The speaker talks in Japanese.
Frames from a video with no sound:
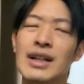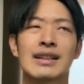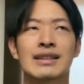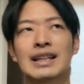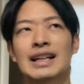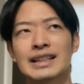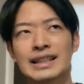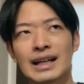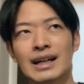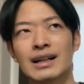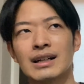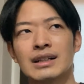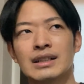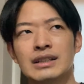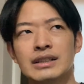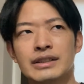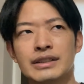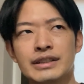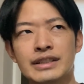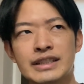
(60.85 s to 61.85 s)
ただ、
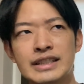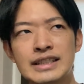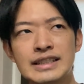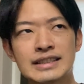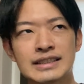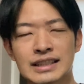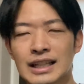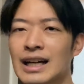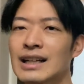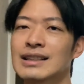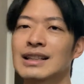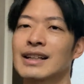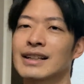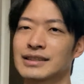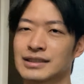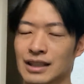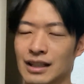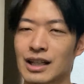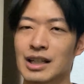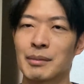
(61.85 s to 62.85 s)
2、3ヶ
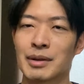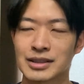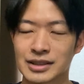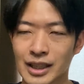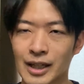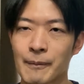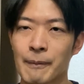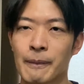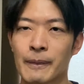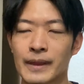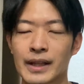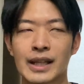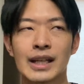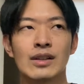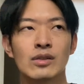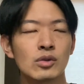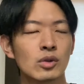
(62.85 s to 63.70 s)
月かかりました。結